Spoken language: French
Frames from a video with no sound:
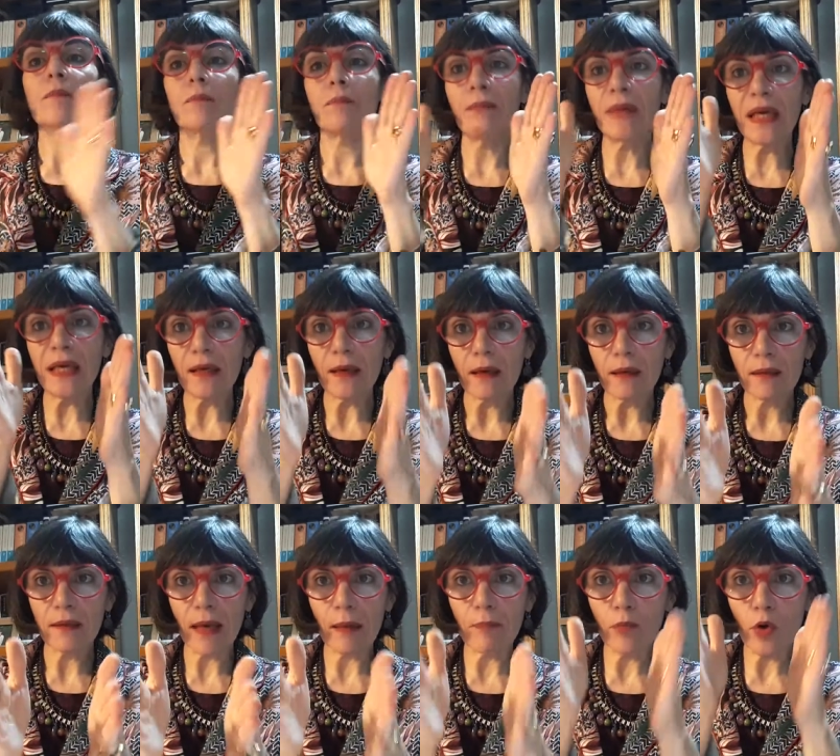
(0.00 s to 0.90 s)
Mais
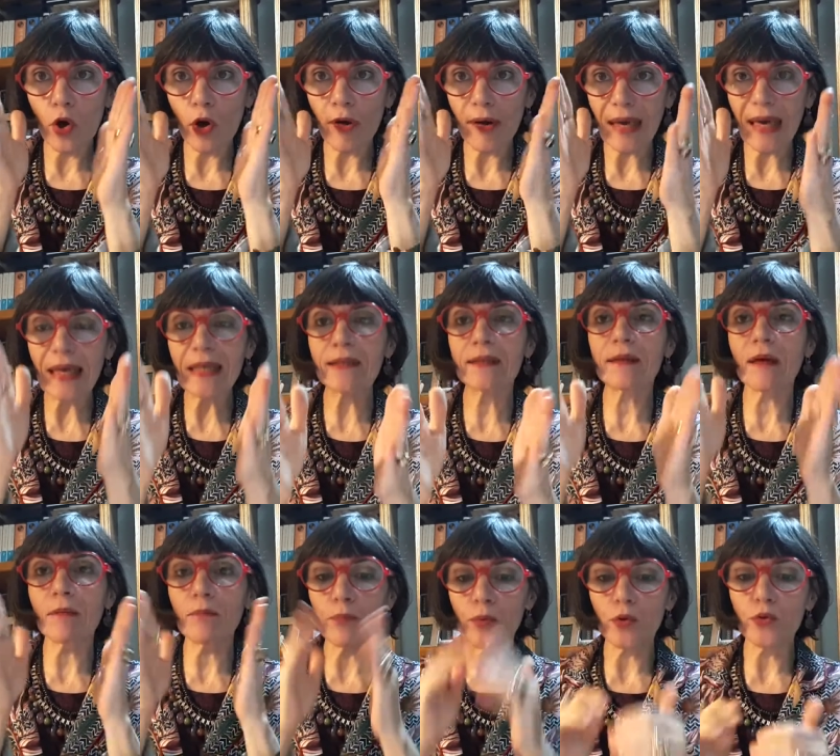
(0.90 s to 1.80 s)
d'abord,
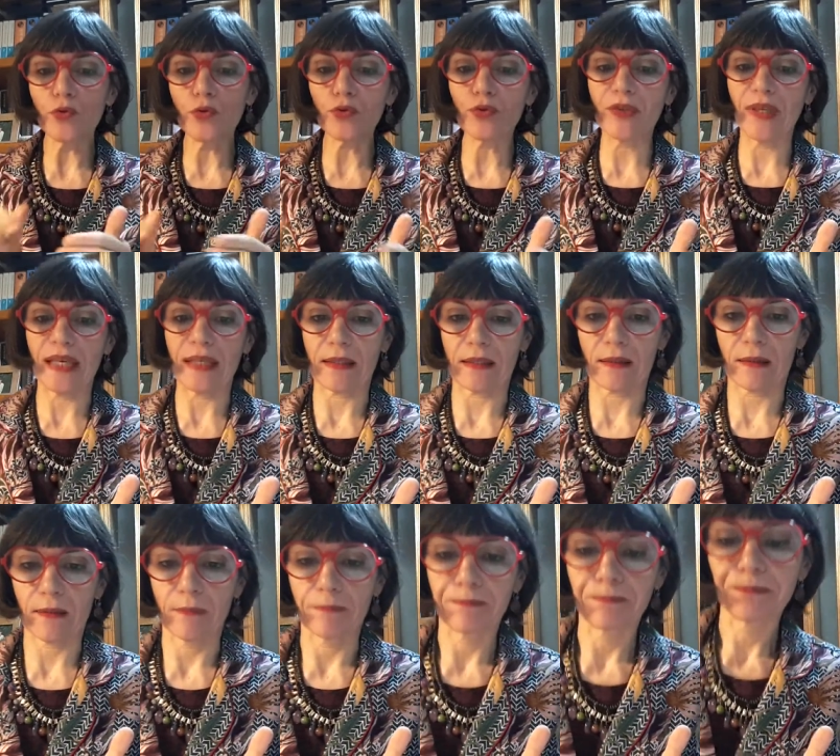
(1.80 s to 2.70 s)
exemple du
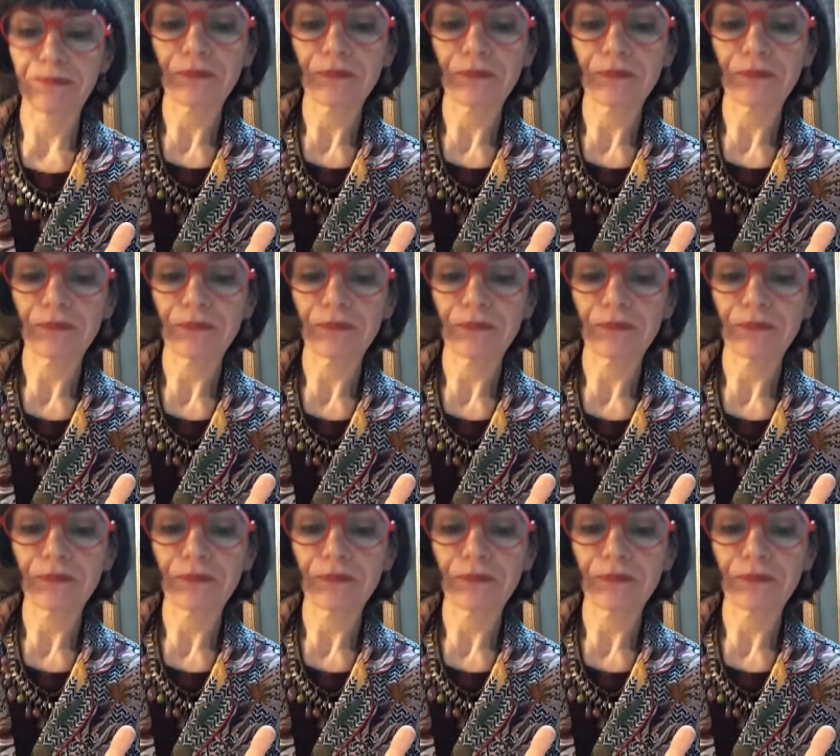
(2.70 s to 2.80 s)
texte.